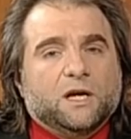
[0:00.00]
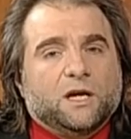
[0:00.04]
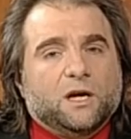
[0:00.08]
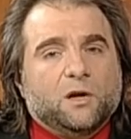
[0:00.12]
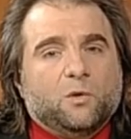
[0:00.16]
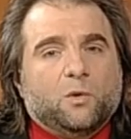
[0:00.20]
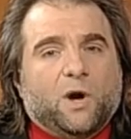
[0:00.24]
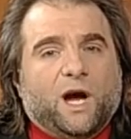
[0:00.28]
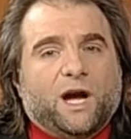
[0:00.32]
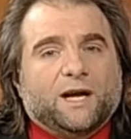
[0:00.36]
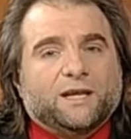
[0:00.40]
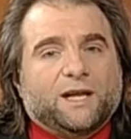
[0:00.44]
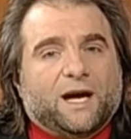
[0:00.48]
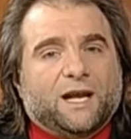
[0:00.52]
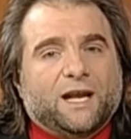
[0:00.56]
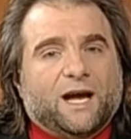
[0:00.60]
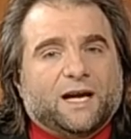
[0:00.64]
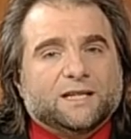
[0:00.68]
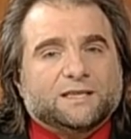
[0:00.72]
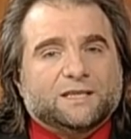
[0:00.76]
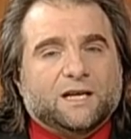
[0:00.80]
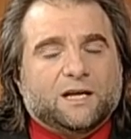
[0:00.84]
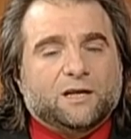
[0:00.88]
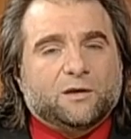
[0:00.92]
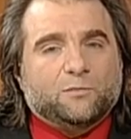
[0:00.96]
كل واحد على
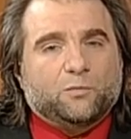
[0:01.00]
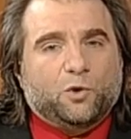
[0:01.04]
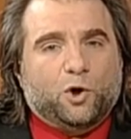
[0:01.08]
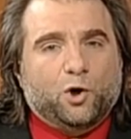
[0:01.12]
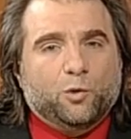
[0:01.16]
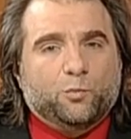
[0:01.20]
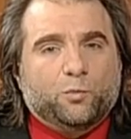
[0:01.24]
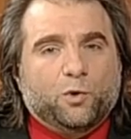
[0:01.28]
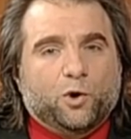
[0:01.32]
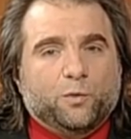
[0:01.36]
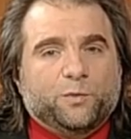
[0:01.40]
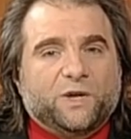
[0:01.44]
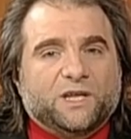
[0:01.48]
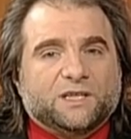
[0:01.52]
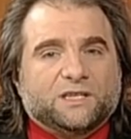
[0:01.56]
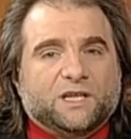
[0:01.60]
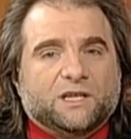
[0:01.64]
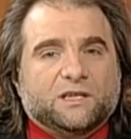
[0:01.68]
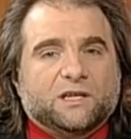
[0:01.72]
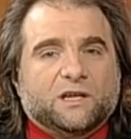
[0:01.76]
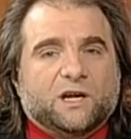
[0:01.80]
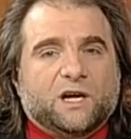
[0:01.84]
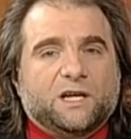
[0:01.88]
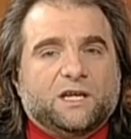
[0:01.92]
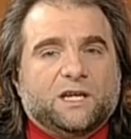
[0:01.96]
حسب حبه
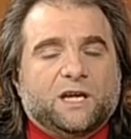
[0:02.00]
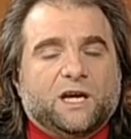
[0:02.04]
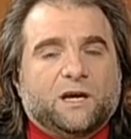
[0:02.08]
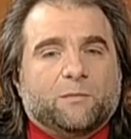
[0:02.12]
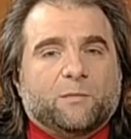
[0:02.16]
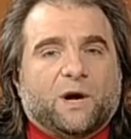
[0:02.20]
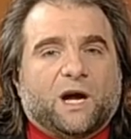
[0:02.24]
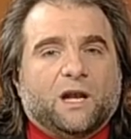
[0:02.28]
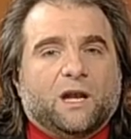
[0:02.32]
بيحسن يقيم